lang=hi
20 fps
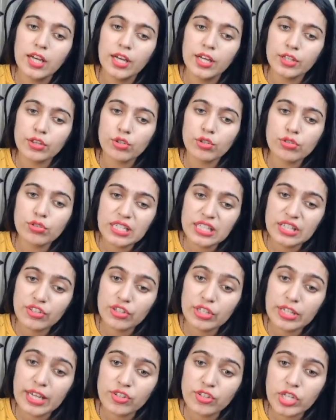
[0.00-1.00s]
तो
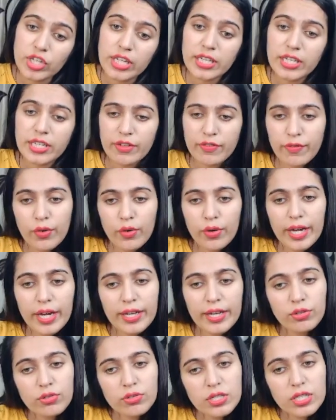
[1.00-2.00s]
C3H8 4
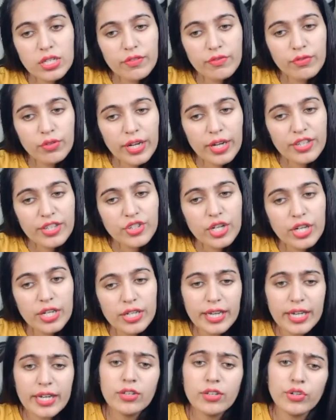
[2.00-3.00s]
है तो
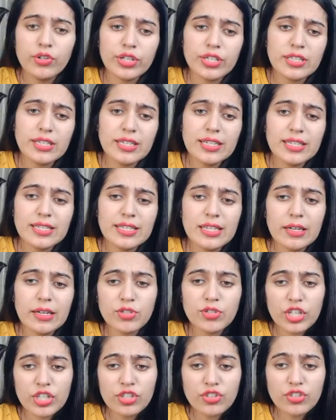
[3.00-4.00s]
C4H10 और इस तरह से हम
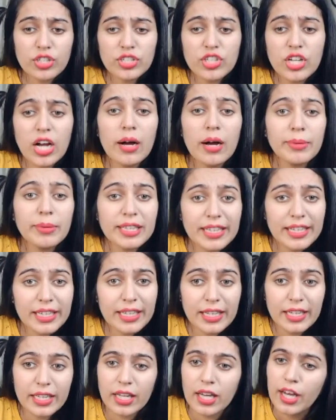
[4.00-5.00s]
स्ट्रक्चर जहाँ भी
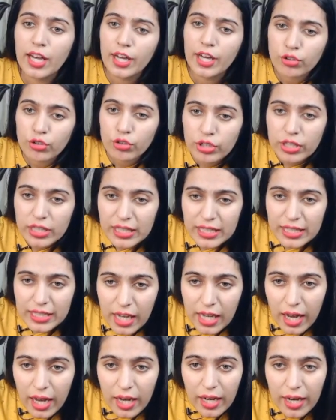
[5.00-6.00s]
देखें तो देखिए
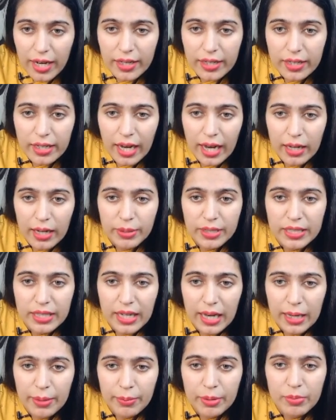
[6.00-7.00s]
यहाँ हर कार्बन
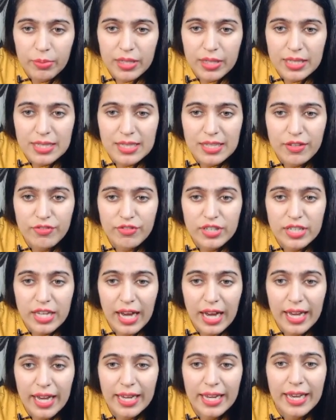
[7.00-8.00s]
कार्बन में सिर्फ
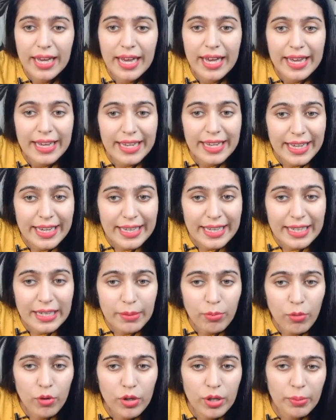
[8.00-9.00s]
क्या है एक
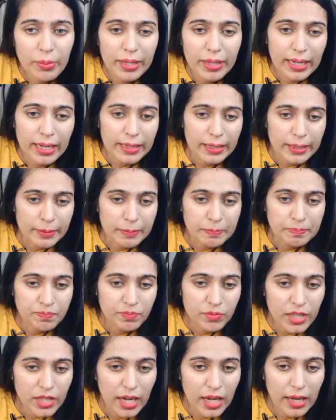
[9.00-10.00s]
ही बॉन्ड बना है
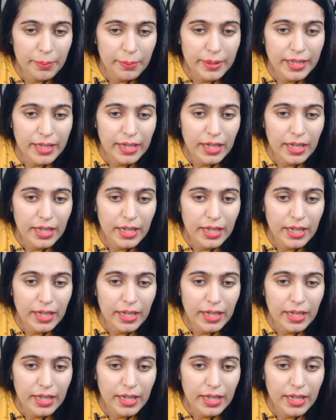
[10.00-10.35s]
यहाँ भी